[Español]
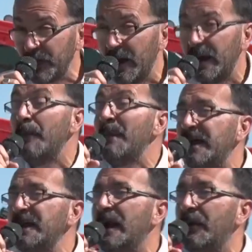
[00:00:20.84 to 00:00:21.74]
las
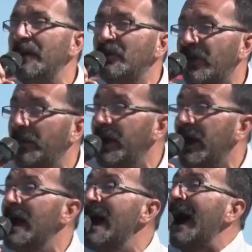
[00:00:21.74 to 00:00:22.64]
máquinas las vamos a
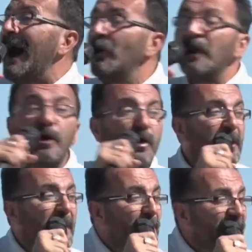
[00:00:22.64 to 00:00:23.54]
ver. Ahora lo
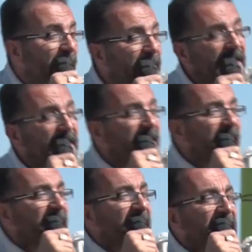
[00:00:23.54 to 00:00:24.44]
que vamos a ver
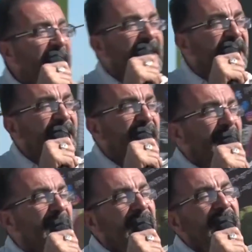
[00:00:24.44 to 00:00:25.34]
es
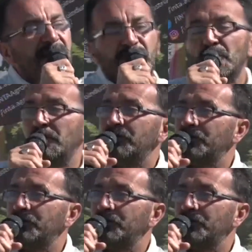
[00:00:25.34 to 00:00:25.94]
esto,